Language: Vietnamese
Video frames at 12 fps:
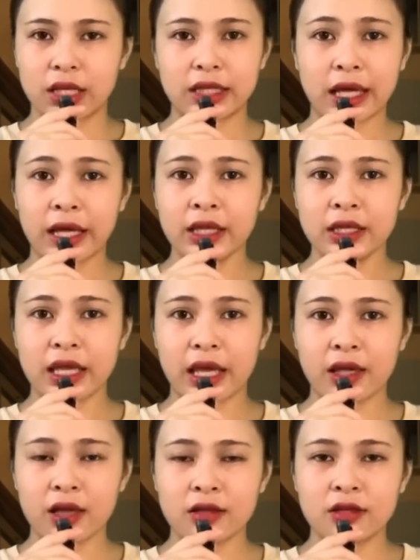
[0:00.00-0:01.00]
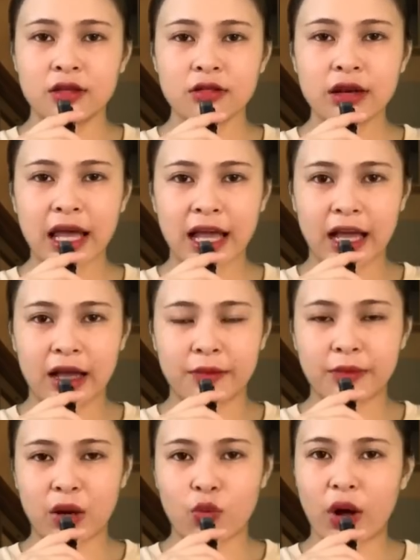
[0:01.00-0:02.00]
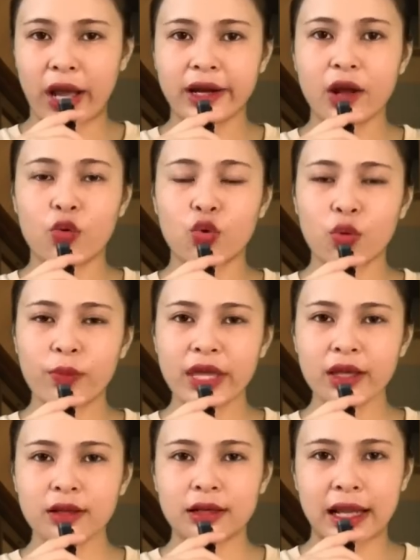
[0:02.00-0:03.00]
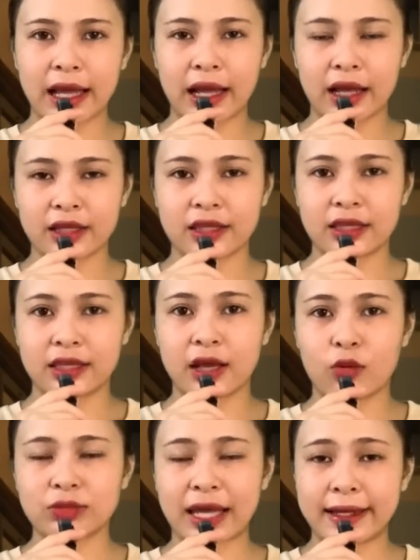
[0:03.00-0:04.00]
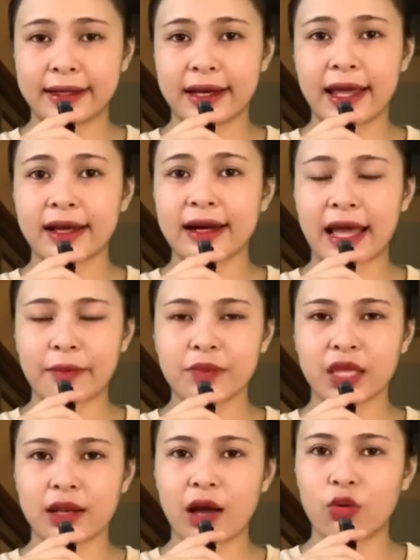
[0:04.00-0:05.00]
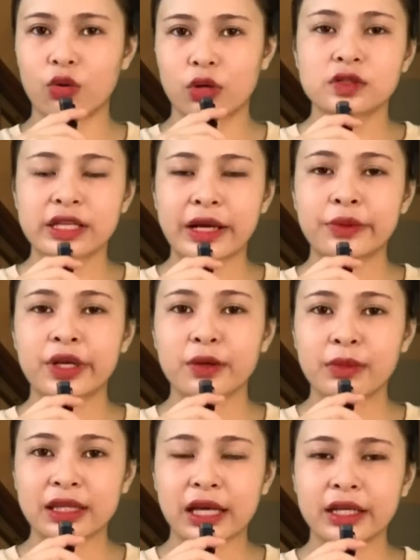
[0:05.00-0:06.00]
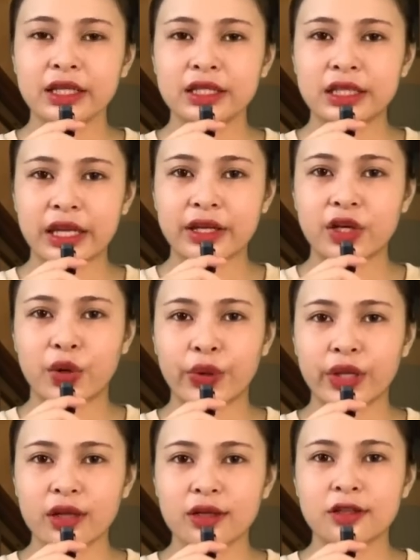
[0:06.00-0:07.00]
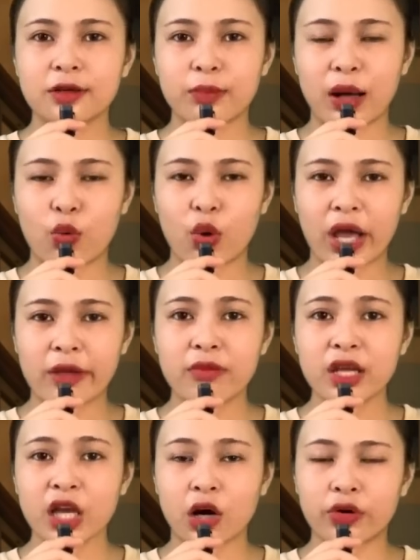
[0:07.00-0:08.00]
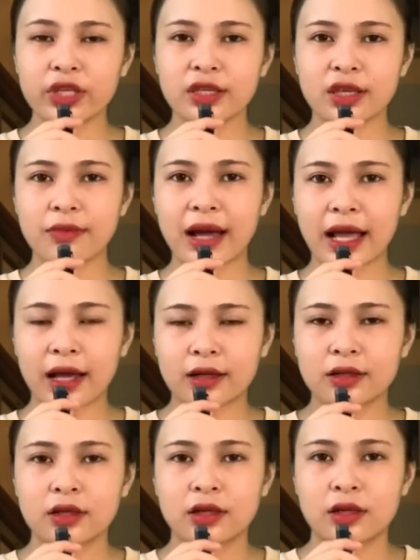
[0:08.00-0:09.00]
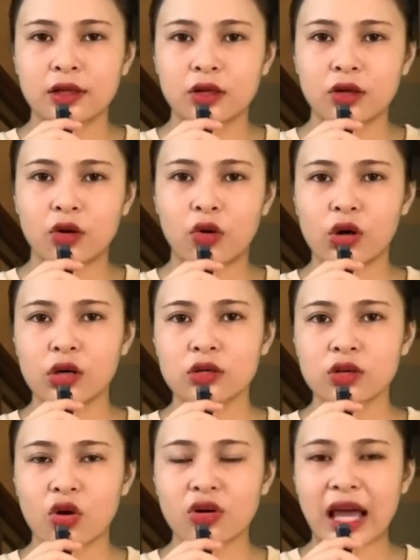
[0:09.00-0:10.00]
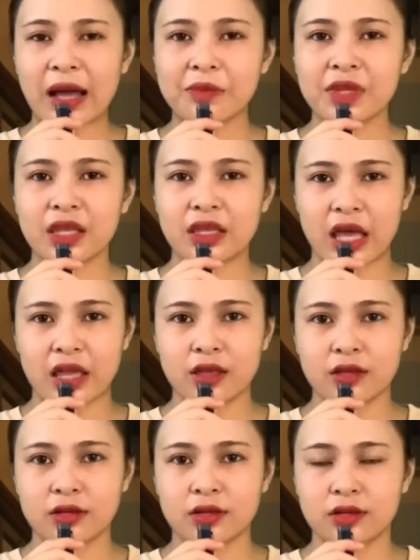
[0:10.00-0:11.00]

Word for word: Thì thấy vậy chứ là bà ngoại đâu có biết là ông thầy này đang làm gì đâu. Sau khi mà thấy vậy rồi á, bà ngoại mới hỏi chị ba: "Ủa con làm gì vậy?"